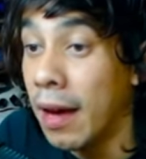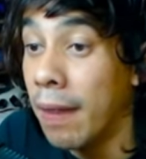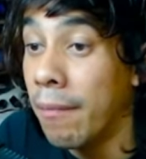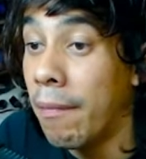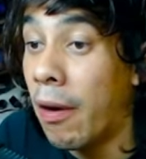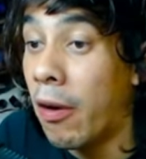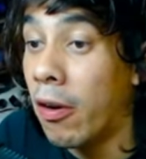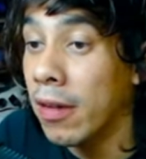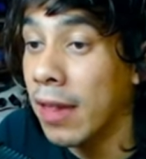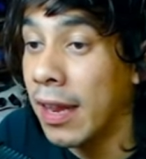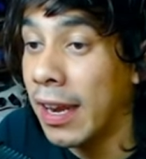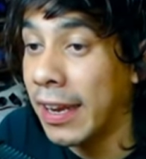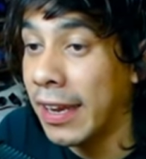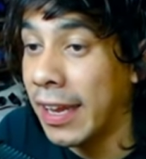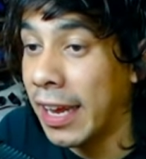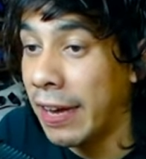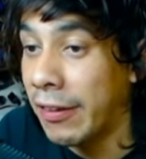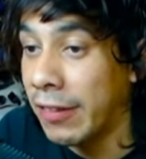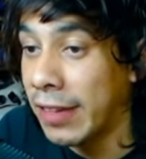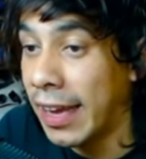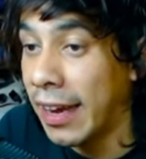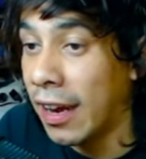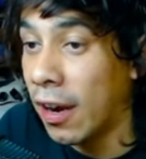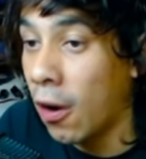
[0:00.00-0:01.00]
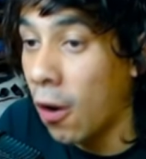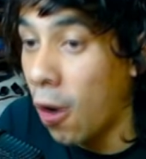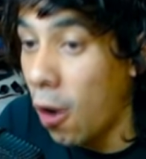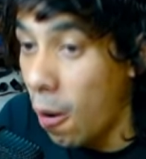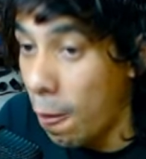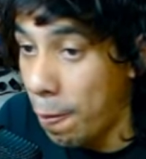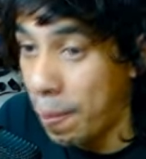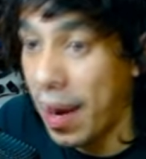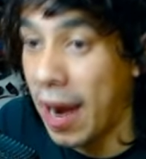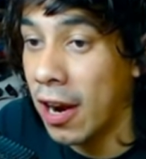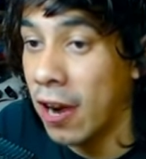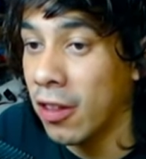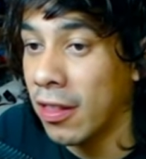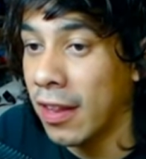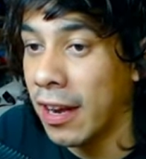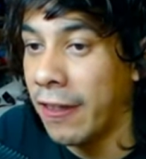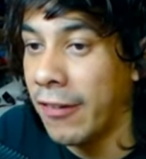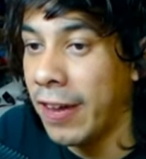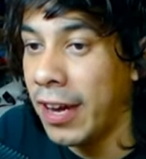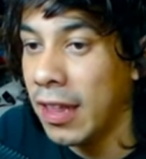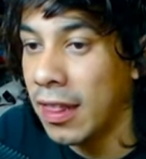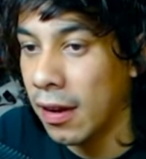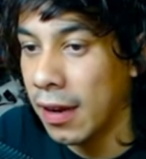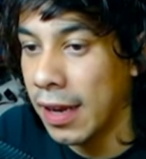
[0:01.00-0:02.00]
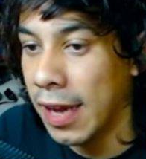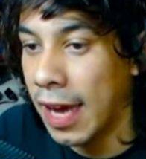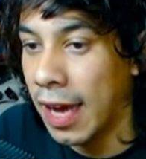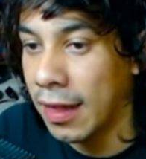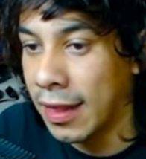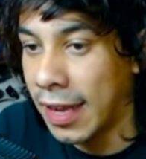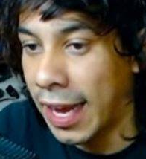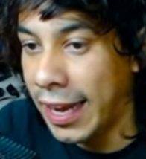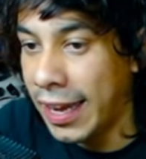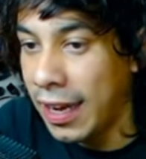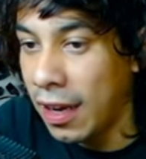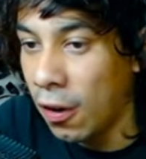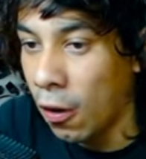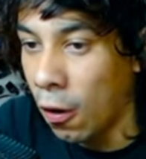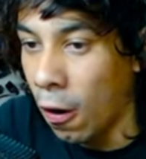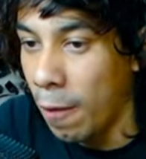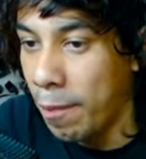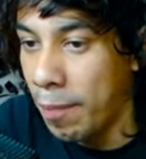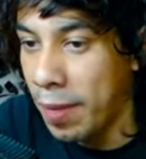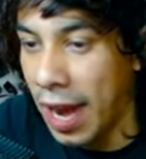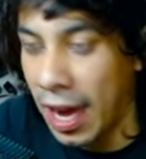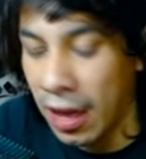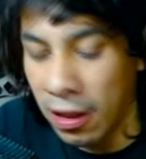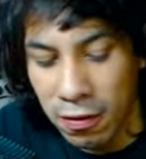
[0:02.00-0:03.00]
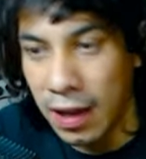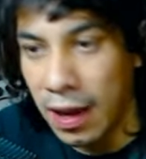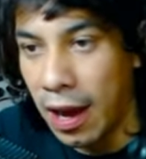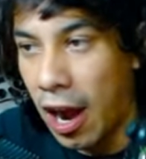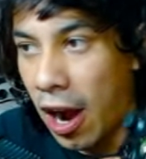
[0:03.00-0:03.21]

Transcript: vamos a que en copiar otra vez, ya está ahí copiado,